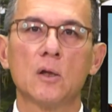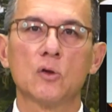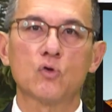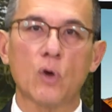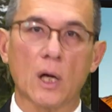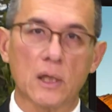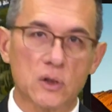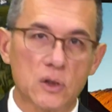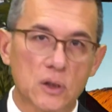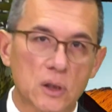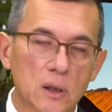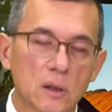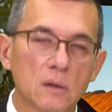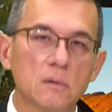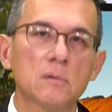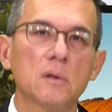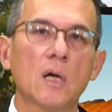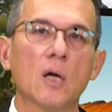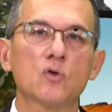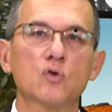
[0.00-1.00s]
转型
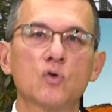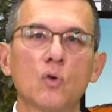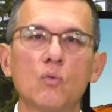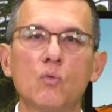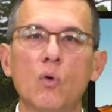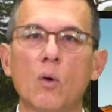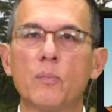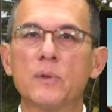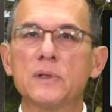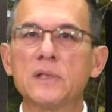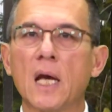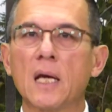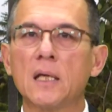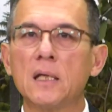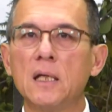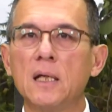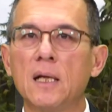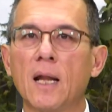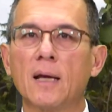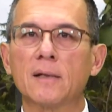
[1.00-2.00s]
让中国不再
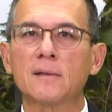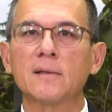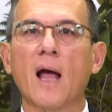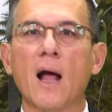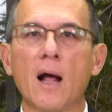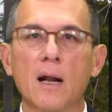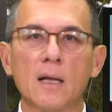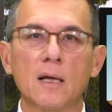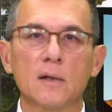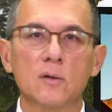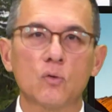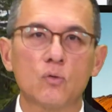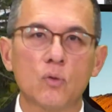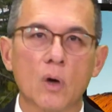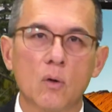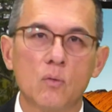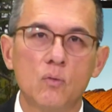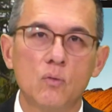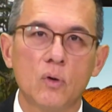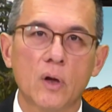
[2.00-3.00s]
依赖大量的原
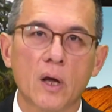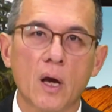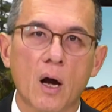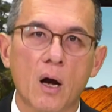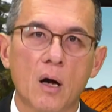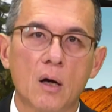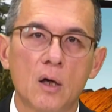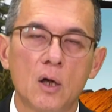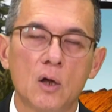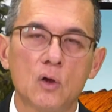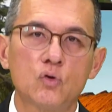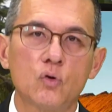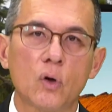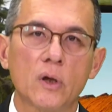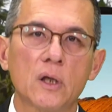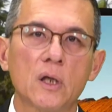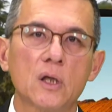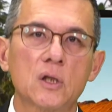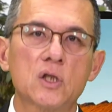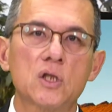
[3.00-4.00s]
物料，做
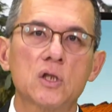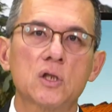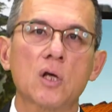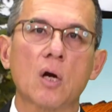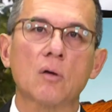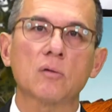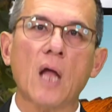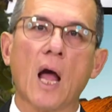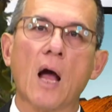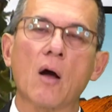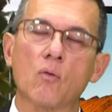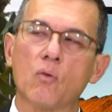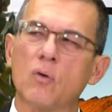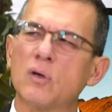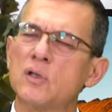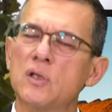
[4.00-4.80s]
一个制造大国。